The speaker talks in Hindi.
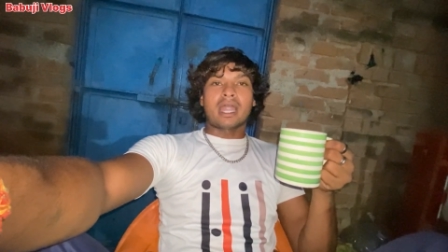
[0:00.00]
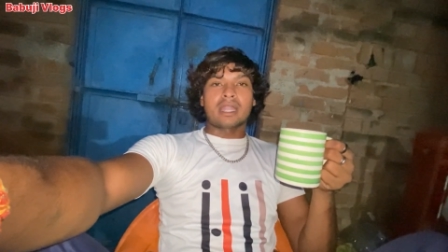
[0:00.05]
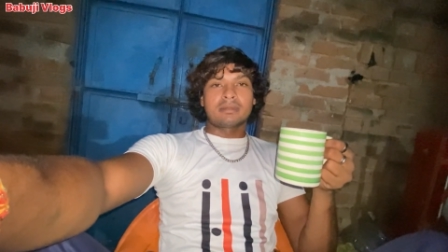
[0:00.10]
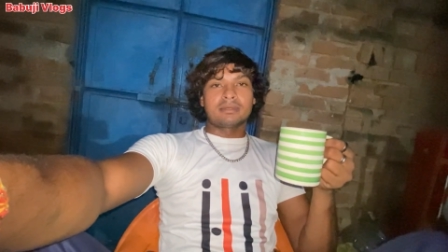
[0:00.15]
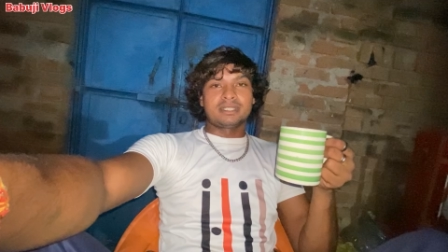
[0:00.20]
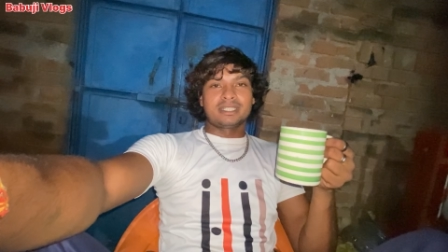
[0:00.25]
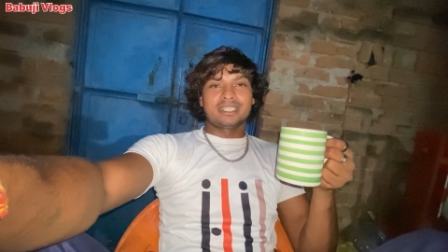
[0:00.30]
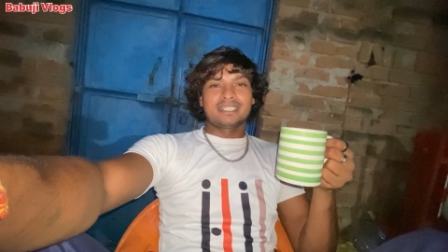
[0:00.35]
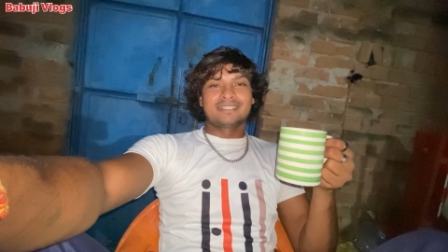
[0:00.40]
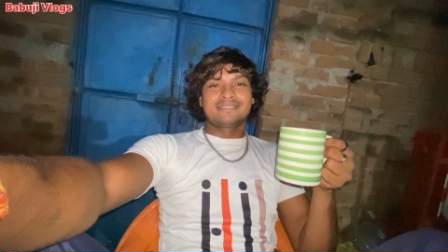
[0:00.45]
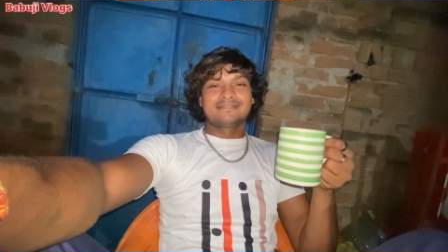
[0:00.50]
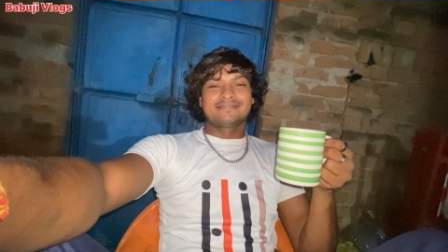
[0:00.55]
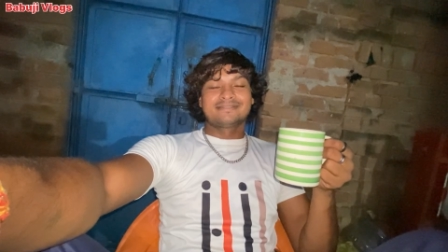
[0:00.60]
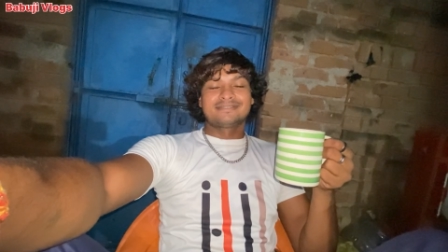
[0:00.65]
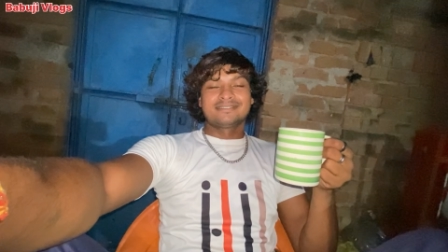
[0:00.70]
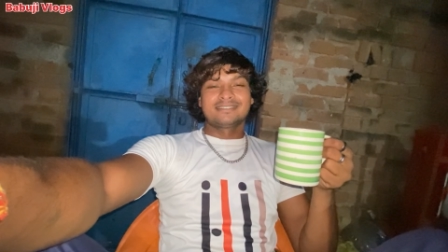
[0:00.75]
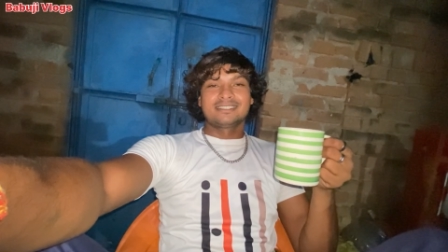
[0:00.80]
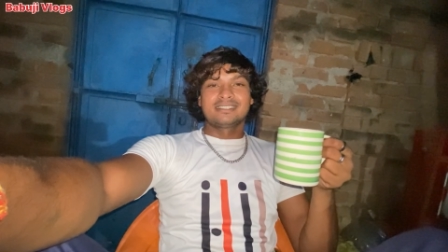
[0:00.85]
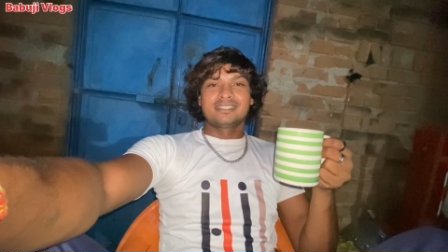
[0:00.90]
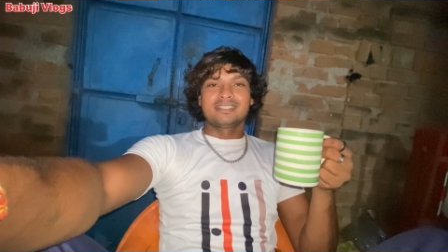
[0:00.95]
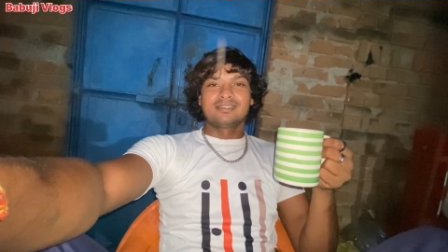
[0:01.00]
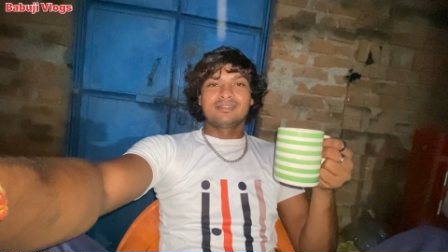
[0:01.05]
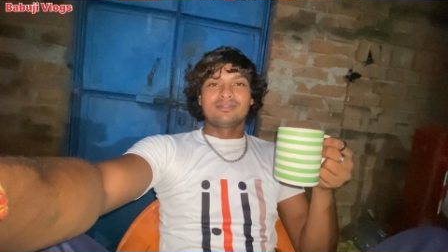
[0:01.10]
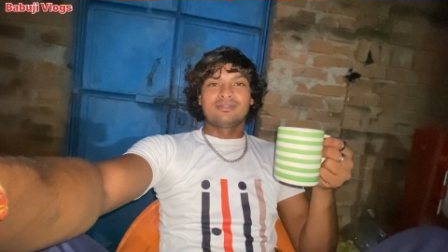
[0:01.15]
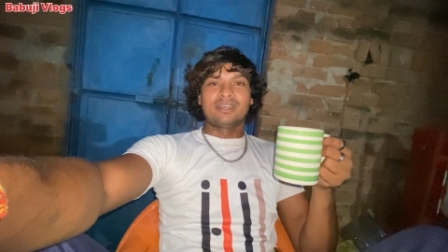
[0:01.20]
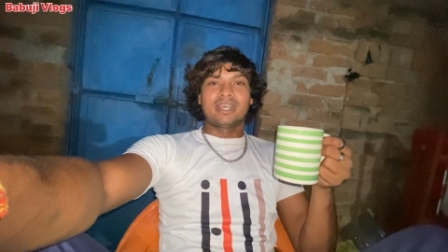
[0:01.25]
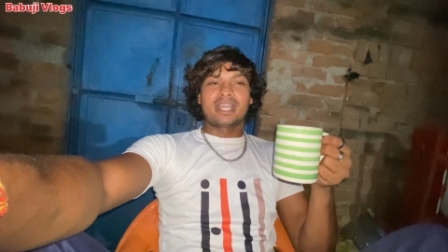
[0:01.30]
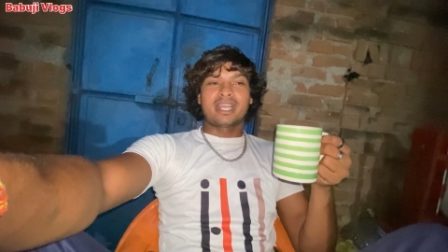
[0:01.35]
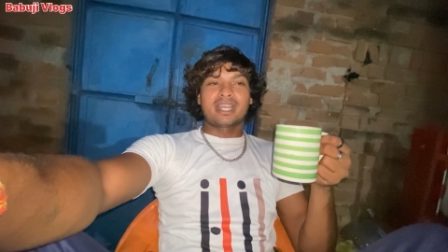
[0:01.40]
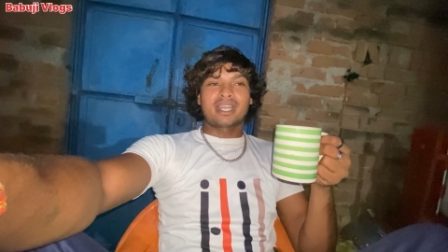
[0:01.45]
आठ बजे
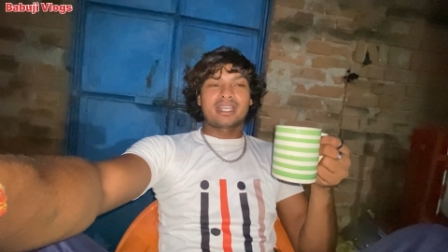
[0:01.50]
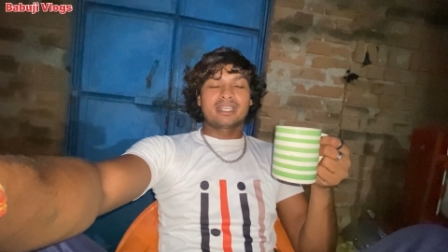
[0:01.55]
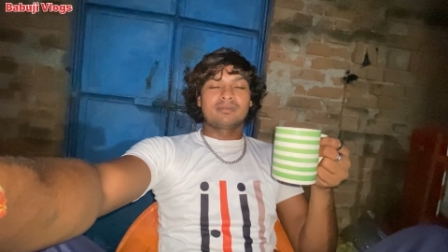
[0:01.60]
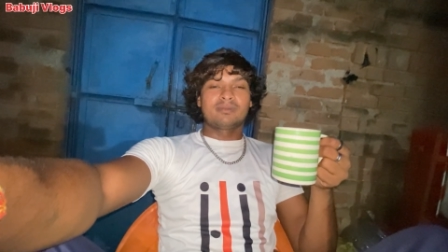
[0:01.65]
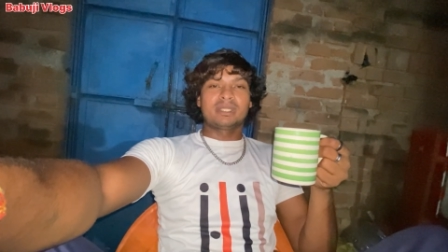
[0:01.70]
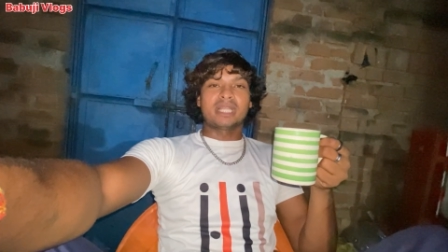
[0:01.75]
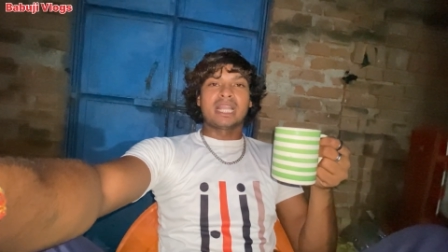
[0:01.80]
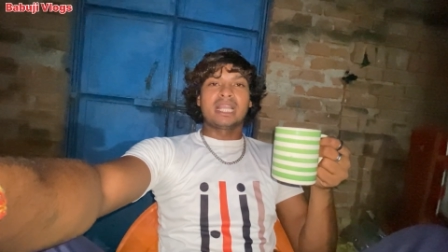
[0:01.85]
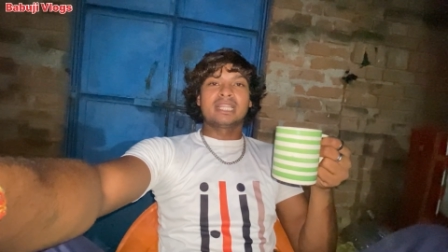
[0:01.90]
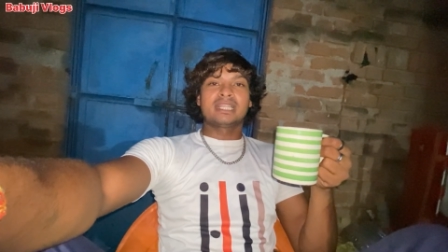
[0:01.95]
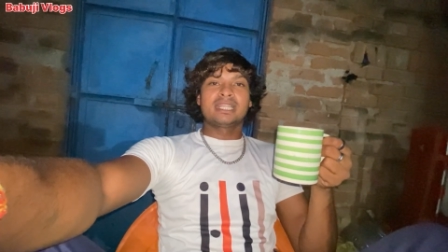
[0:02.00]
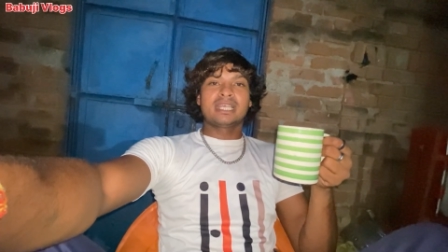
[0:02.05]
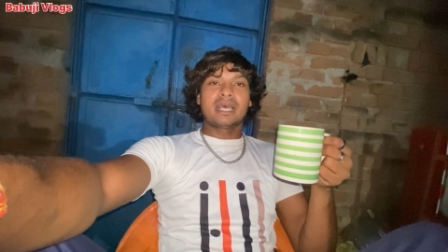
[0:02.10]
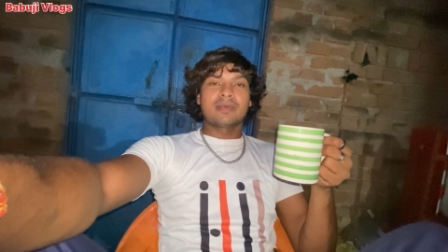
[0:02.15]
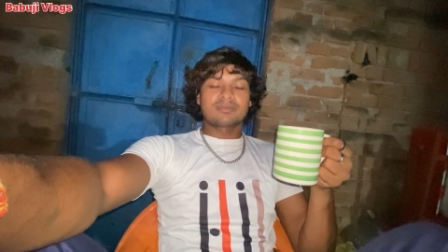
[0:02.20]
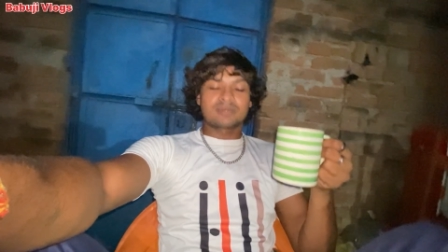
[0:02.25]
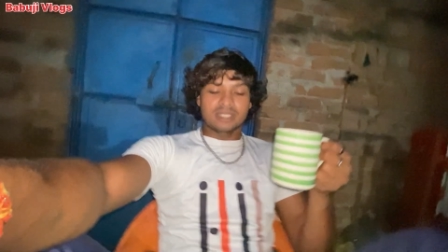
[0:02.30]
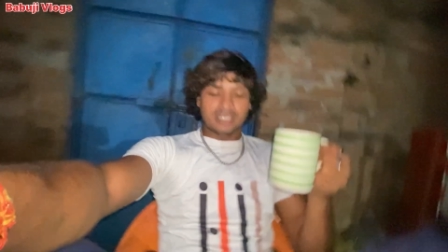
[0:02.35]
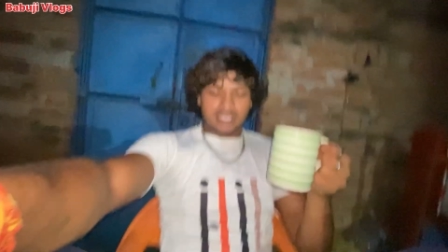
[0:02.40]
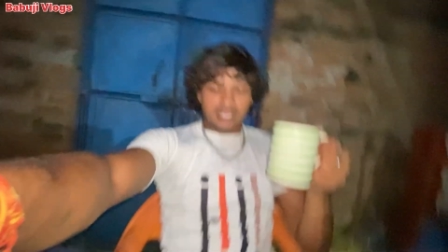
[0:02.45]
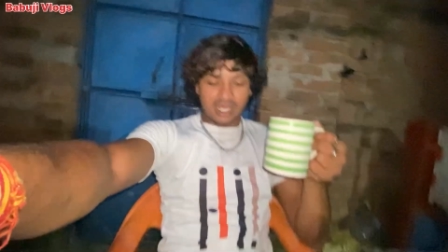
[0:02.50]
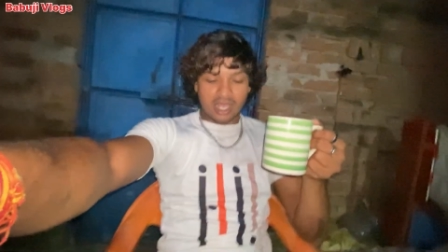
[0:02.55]
फिर विदा लेते हैं आपसे